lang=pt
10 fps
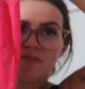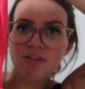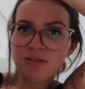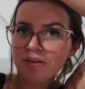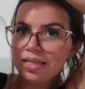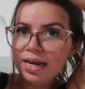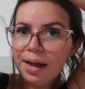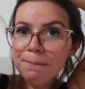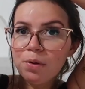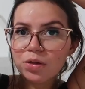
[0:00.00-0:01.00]
o vestido tá
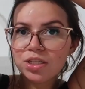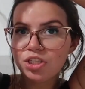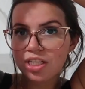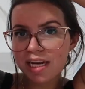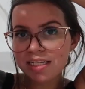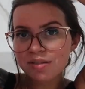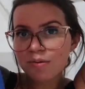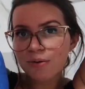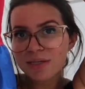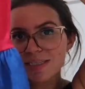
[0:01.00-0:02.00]
na moda de três
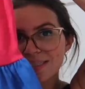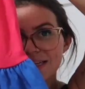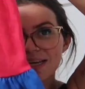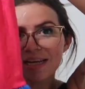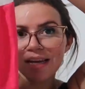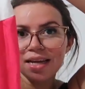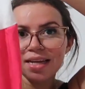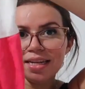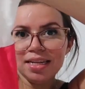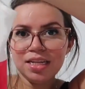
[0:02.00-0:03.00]
cores.
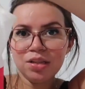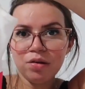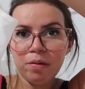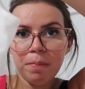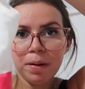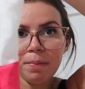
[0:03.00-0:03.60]
Lindo, ó. Pra